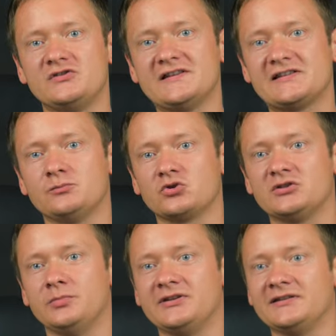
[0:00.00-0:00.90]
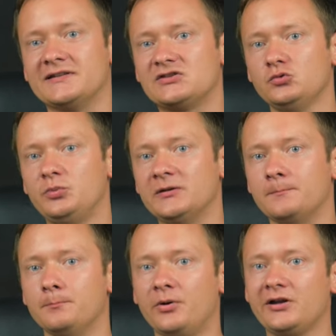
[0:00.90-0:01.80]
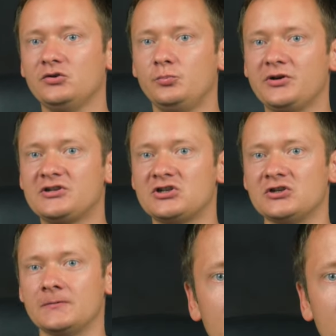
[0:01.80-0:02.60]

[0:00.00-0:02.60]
10 может быть недоступен по ряду причин,